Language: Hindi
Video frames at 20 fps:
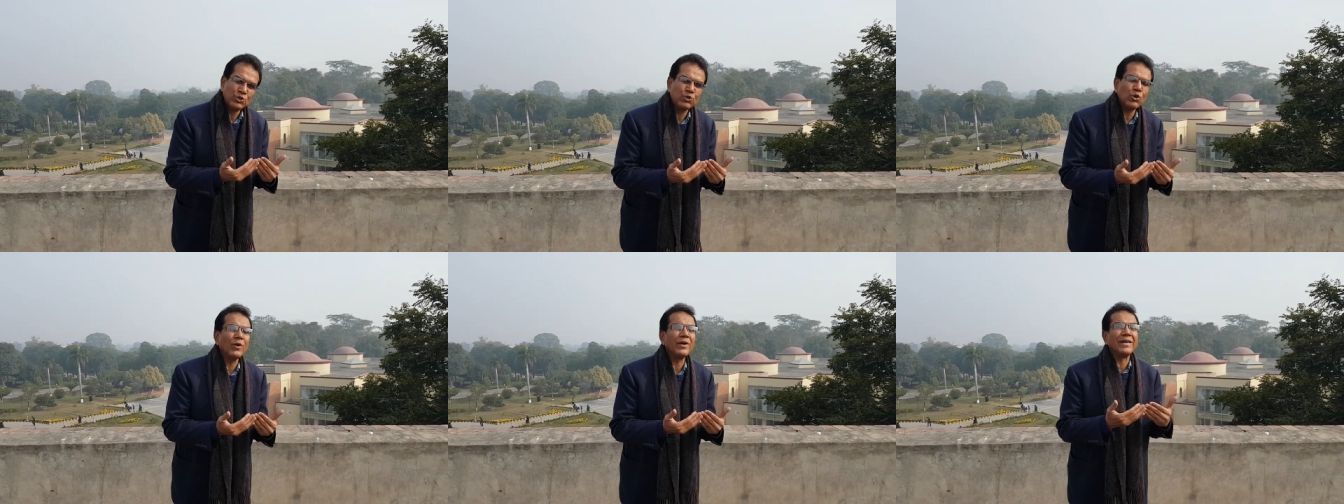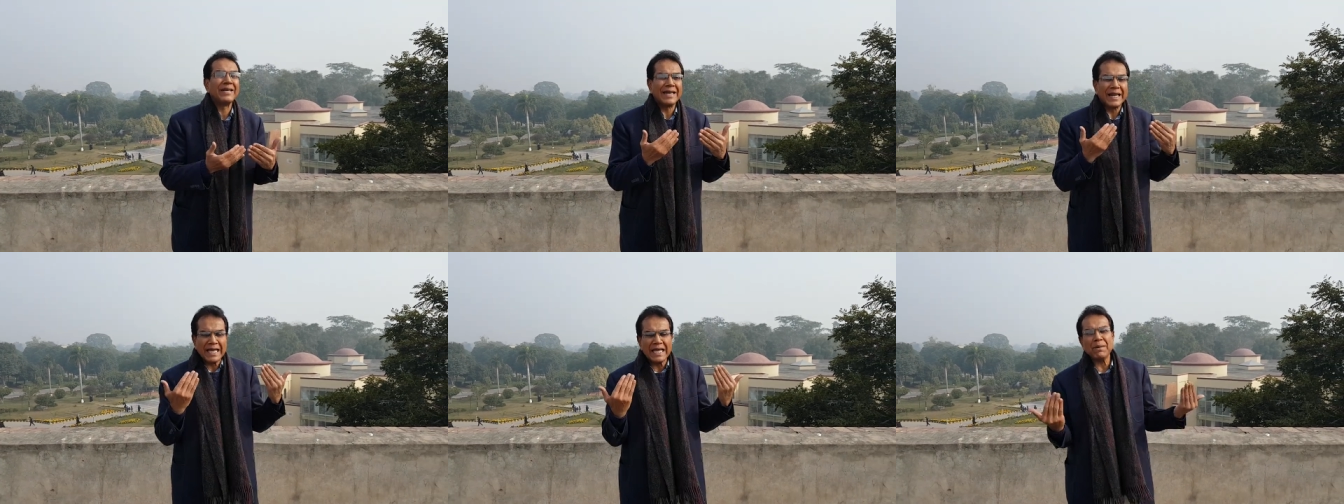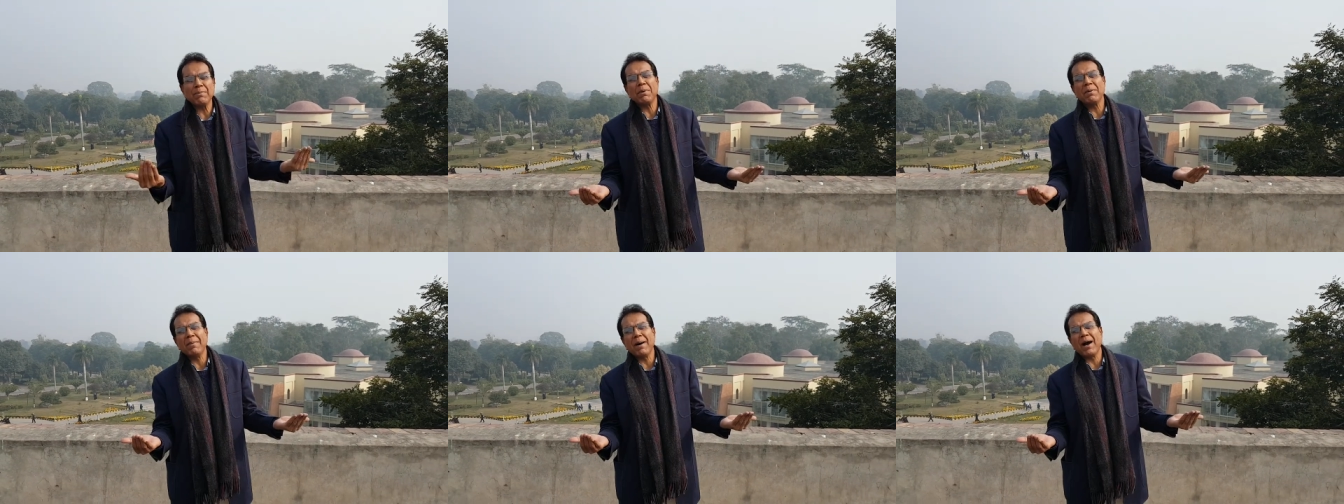जो
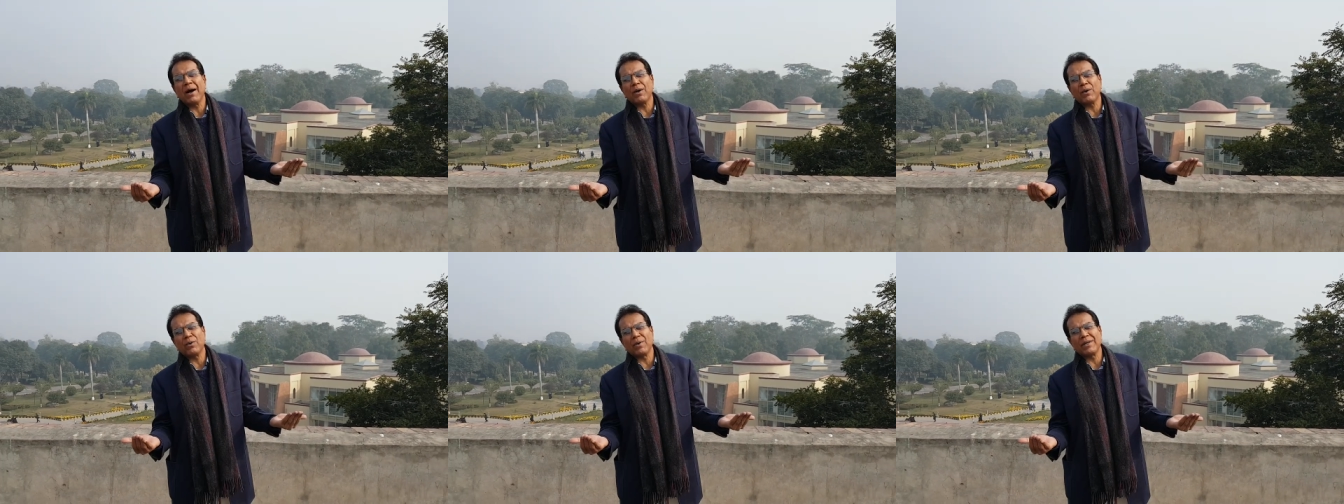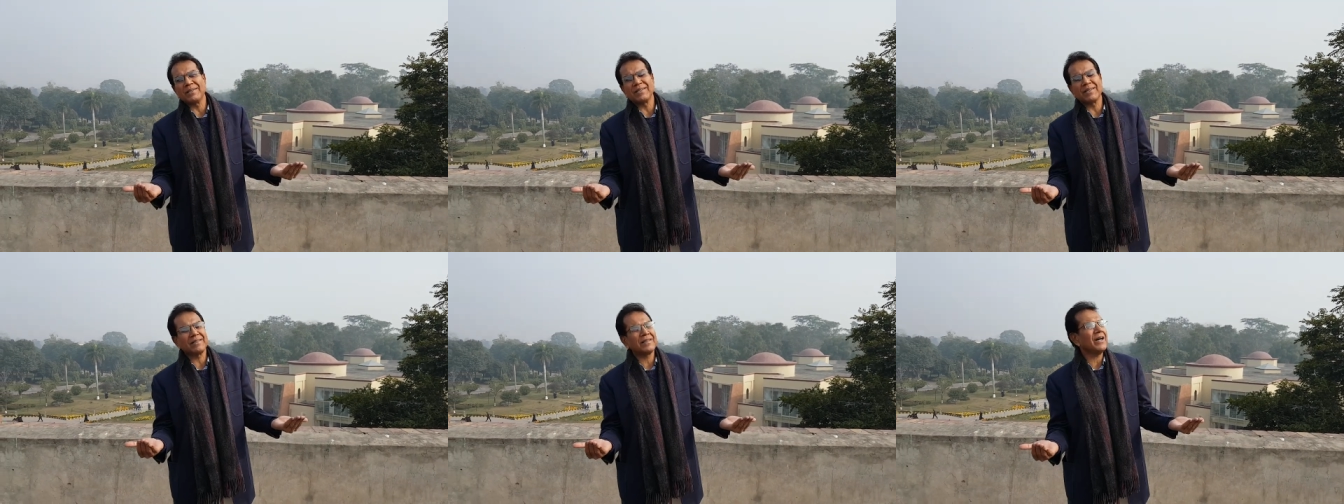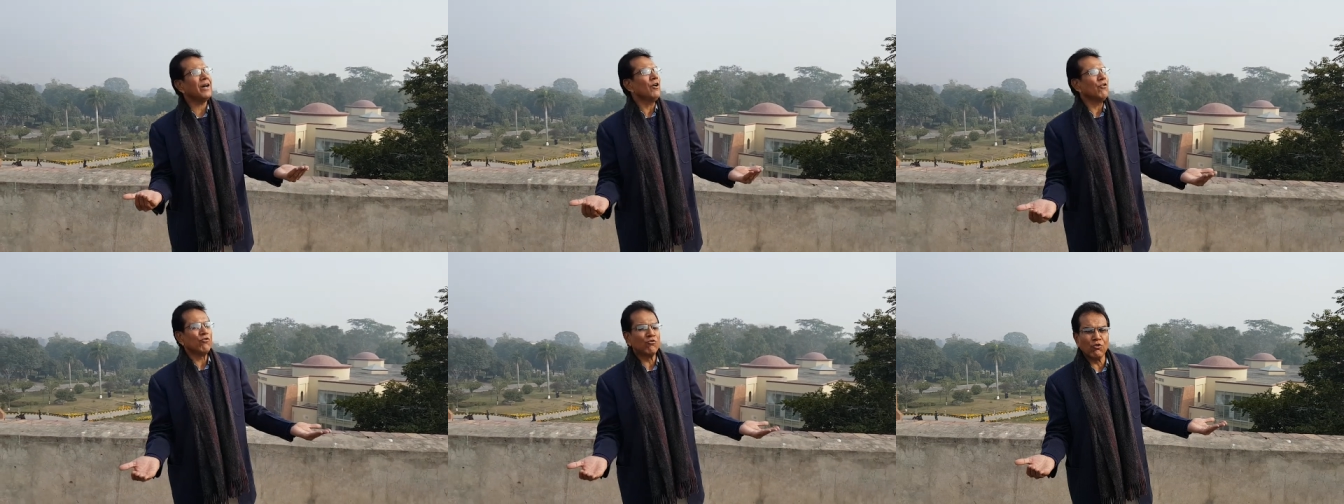नहीं बीमार होना
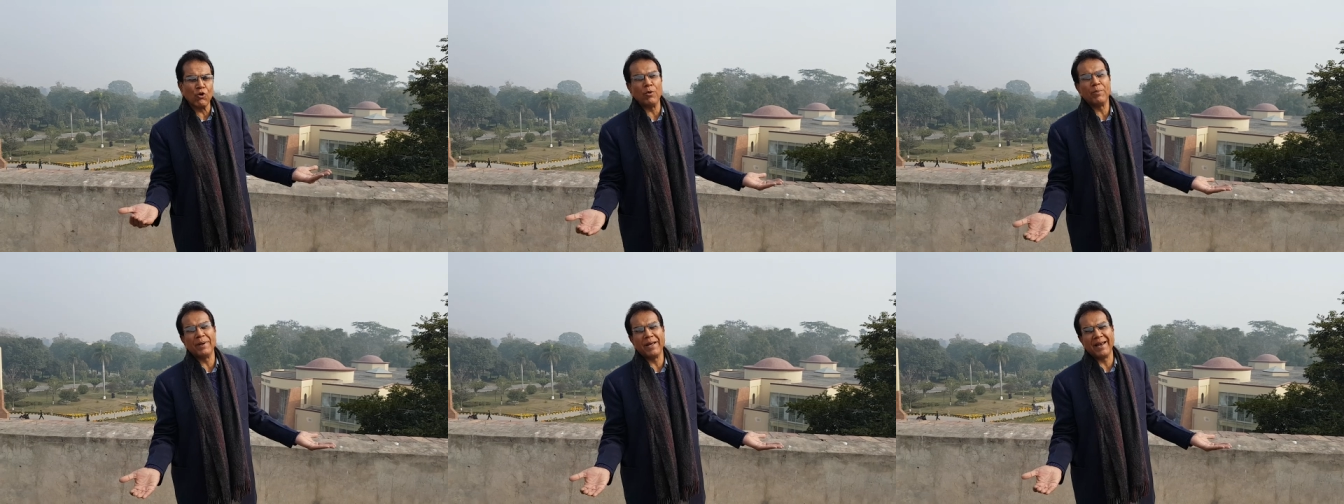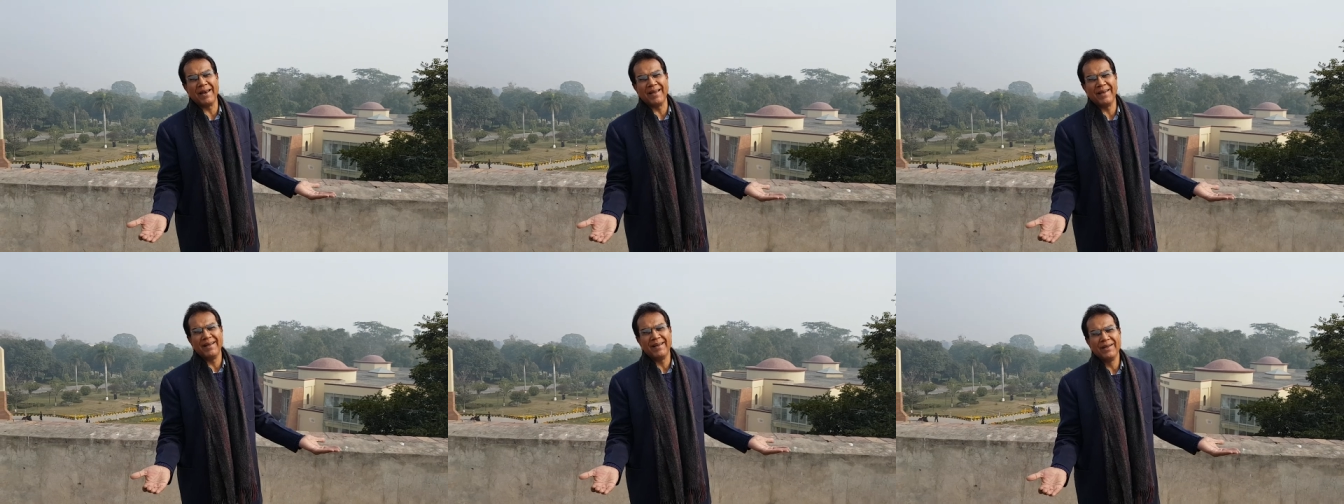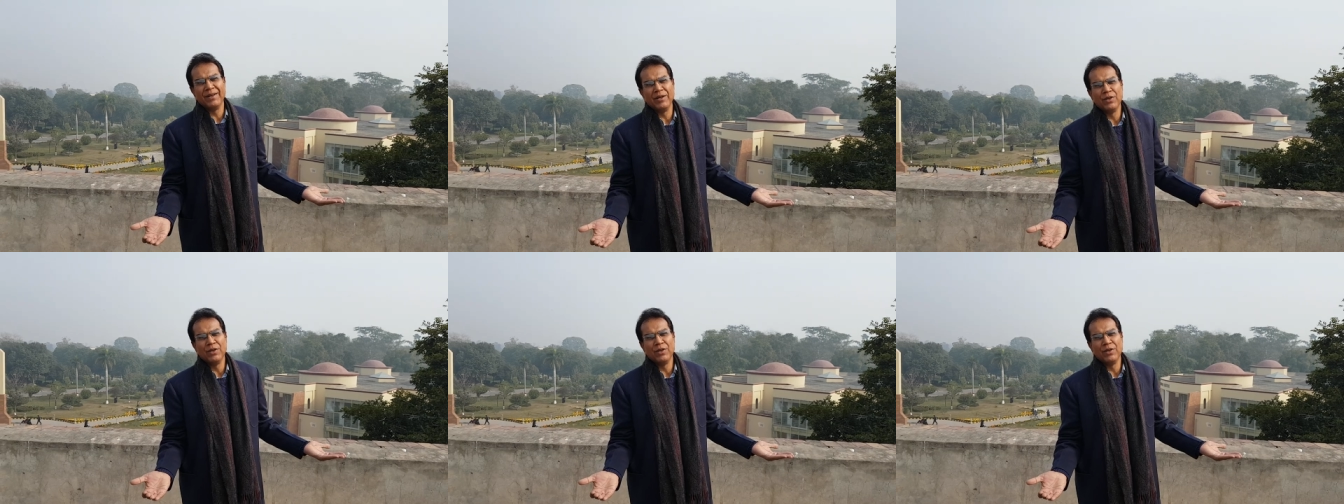चाहता वो भी ले